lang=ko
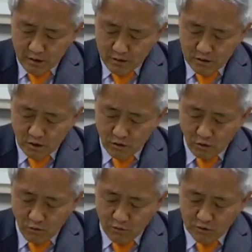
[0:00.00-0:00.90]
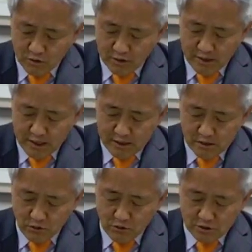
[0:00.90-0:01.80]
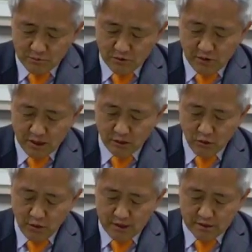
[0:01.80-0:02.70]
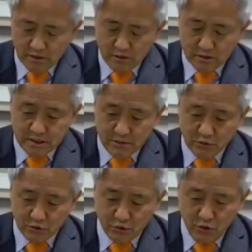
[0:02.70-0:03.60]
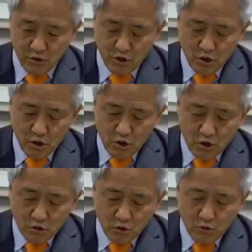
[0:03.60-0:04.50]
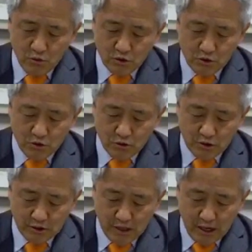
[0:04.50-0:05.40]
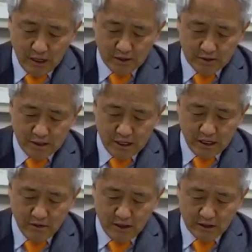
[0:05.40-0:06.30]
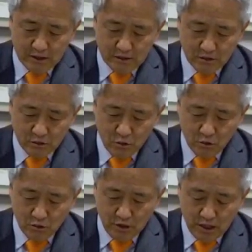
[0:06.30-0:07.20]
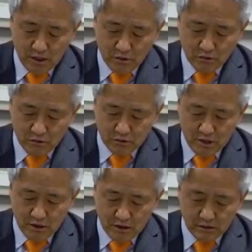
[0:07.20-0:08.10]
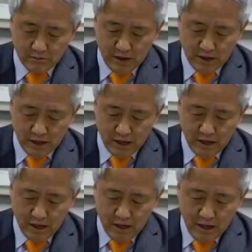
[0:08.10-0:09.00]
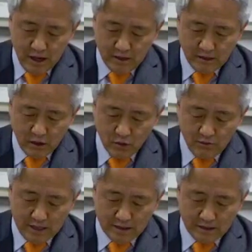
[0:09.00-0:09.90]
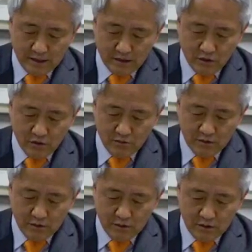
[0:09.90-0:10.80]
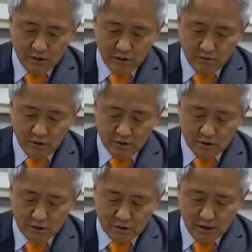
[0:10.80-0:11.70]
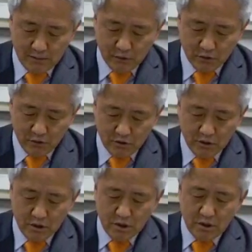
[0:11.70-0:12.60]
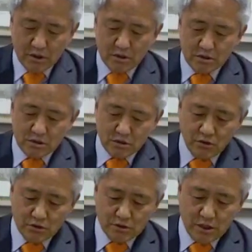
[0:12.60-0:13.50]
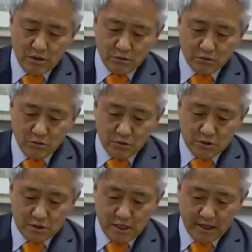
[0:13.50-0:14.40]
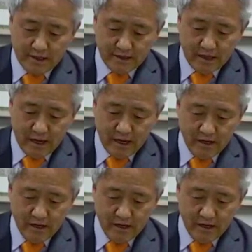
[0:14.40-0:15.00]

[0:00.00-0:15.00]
정 고문은 이날 서울신문과의 통화에서 자문으로 도움을 드리고 있다. 재개관 일정은 코로나19 상황을 봐야 한다고 말했다. 리움은 이번 전시를 앞두고 직원 채용도 진행했다.